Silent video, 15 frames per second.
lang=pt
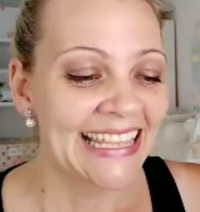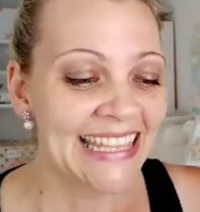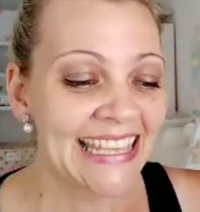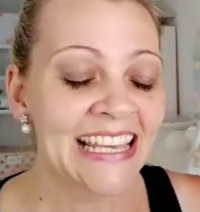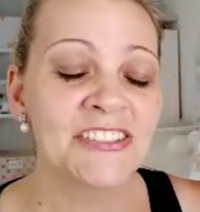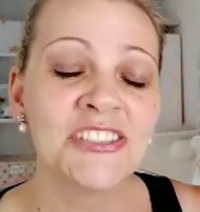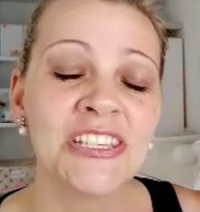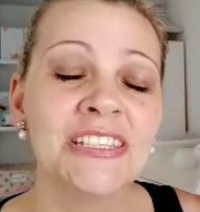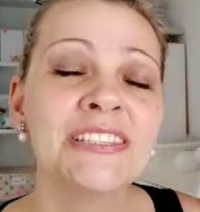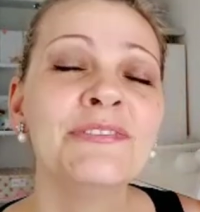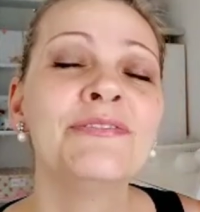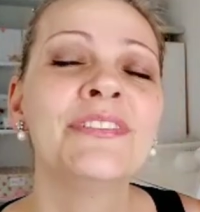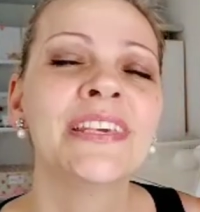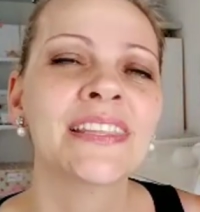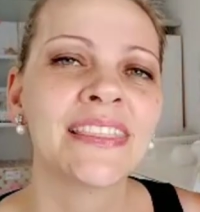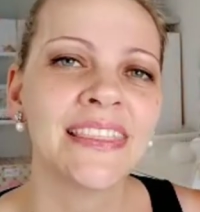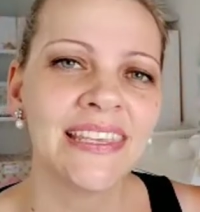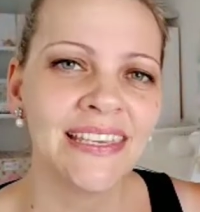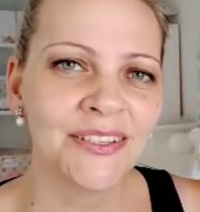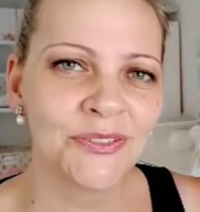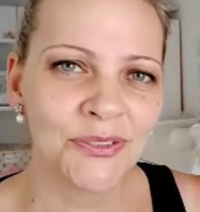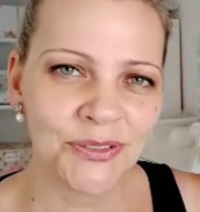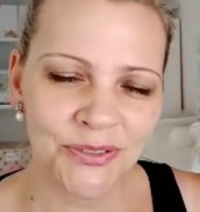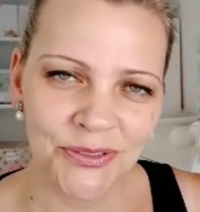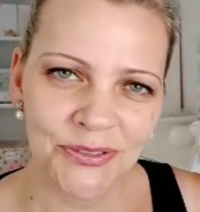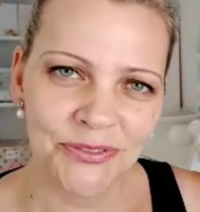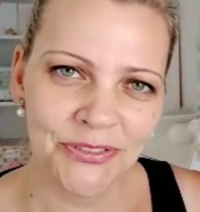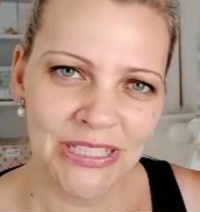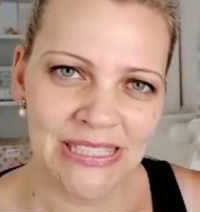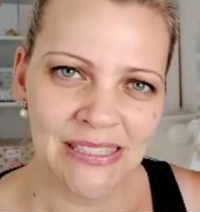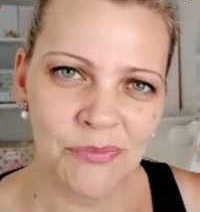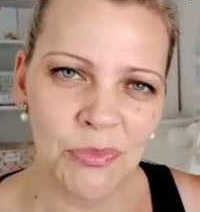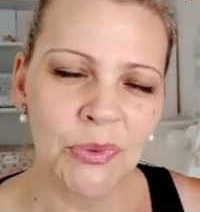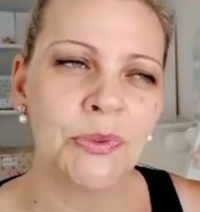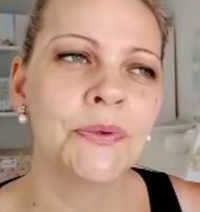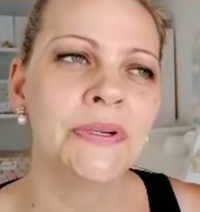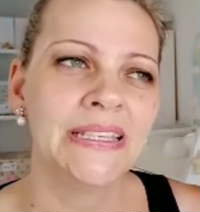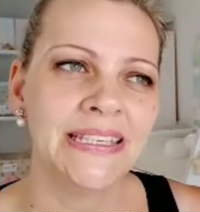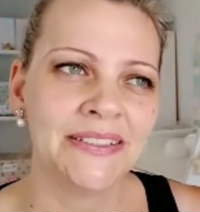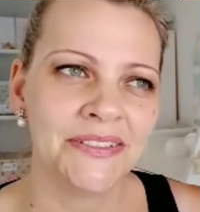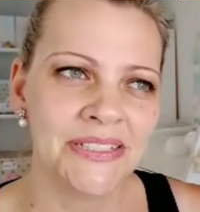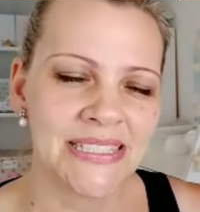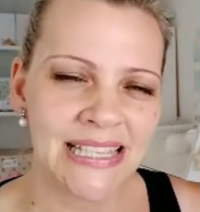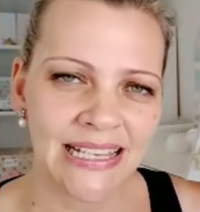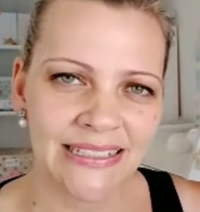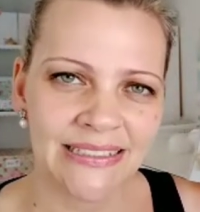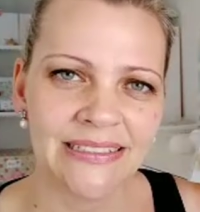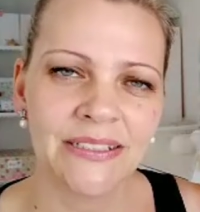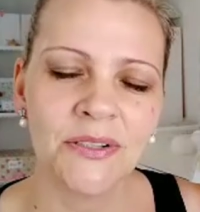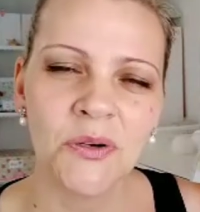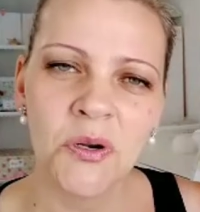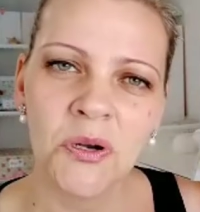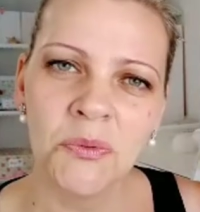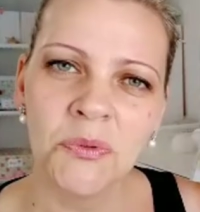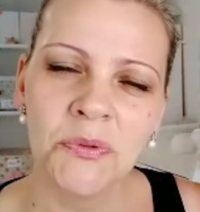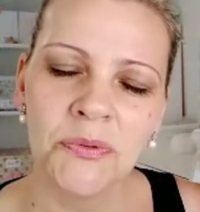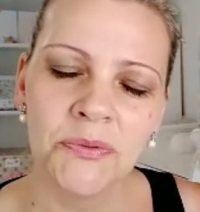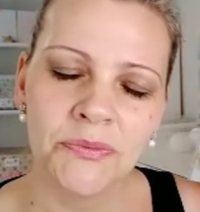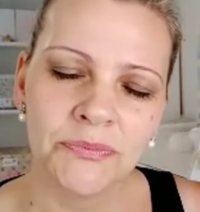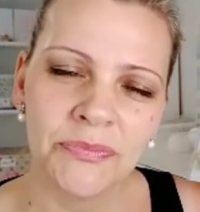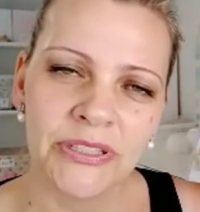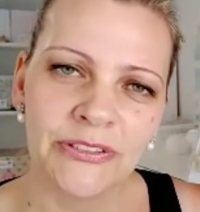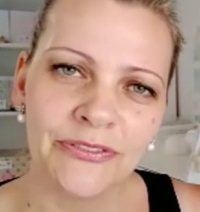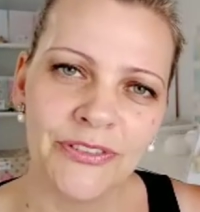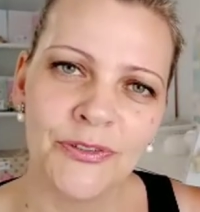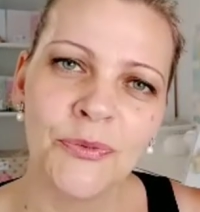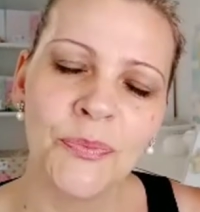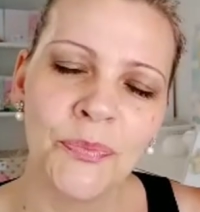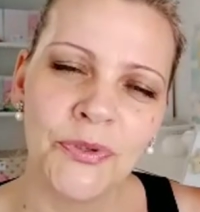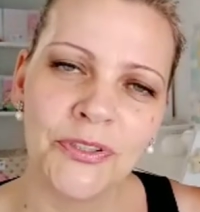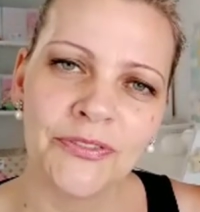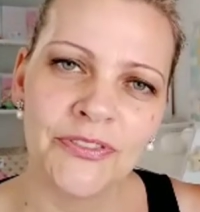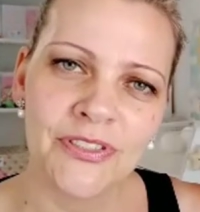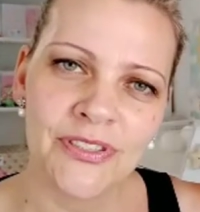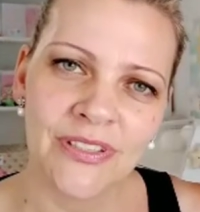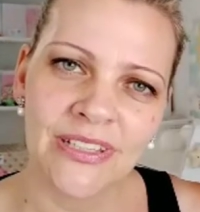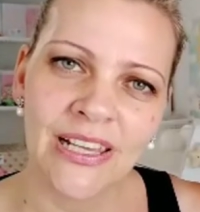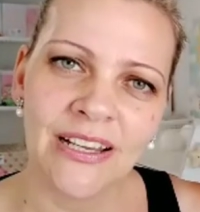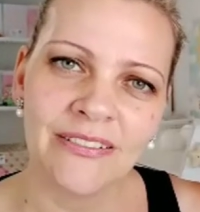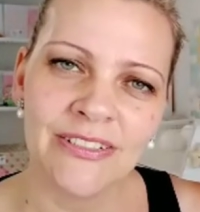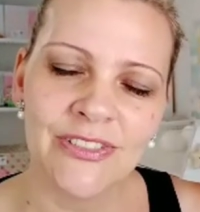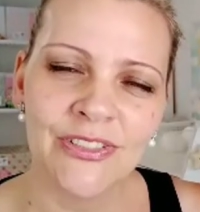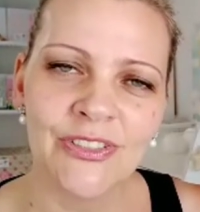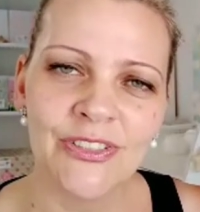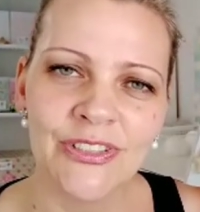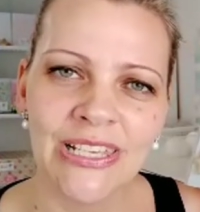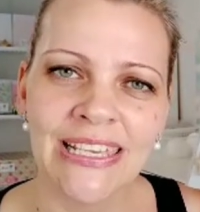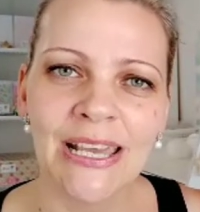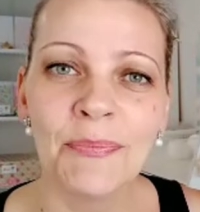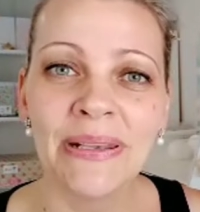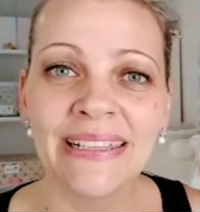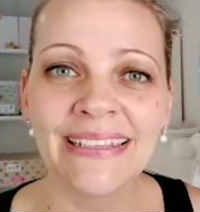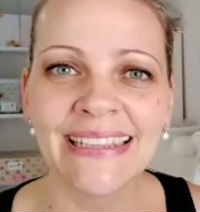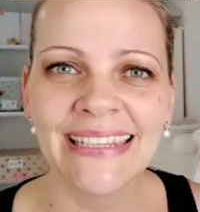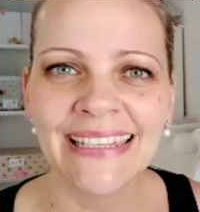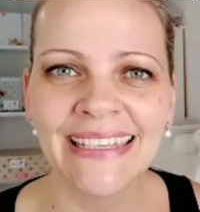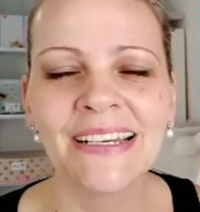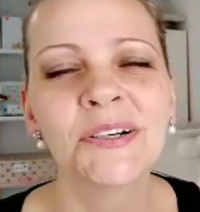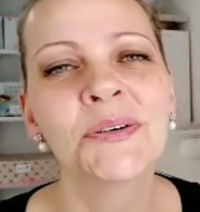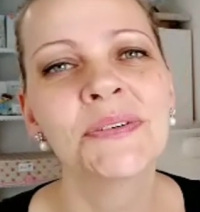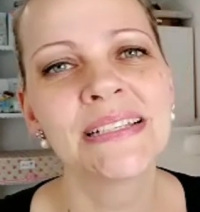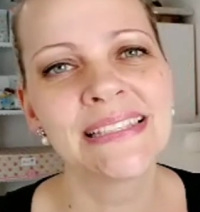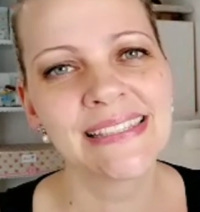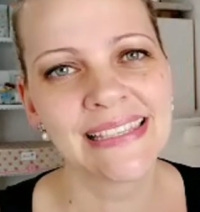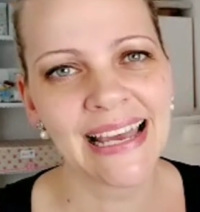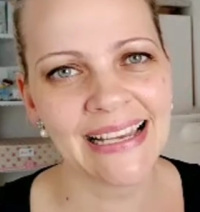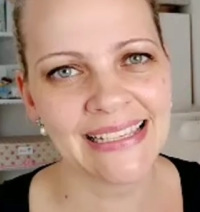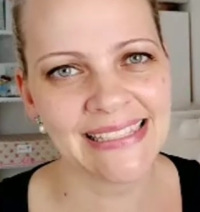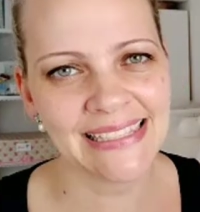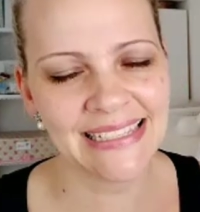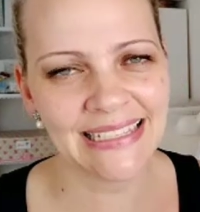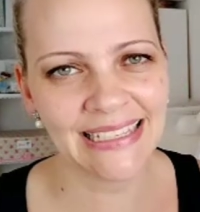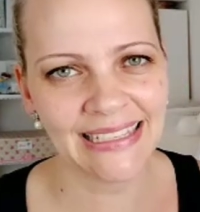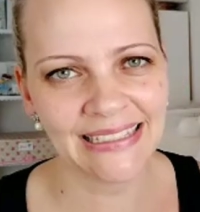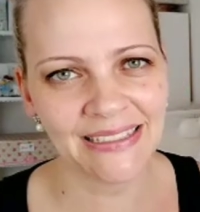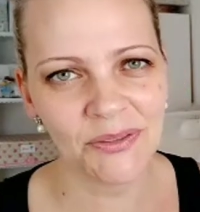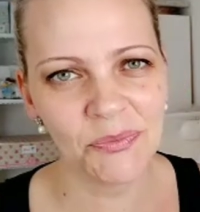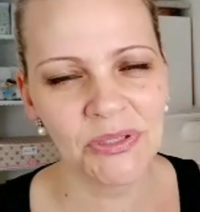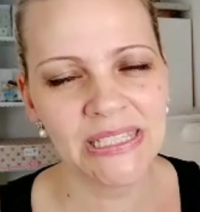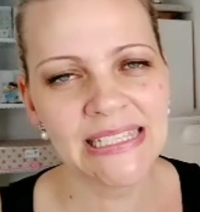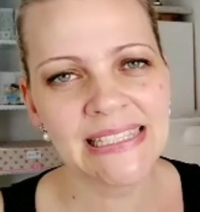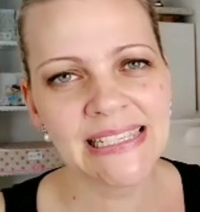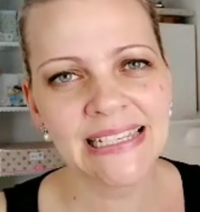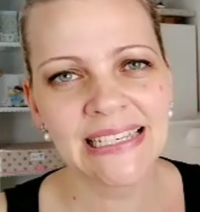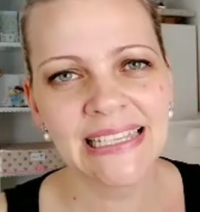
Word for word: E a gente vendendo no Facebook, no Instagram, como um perfil profissional, a gente tem que aprender a conquistar esse cliente, porque esse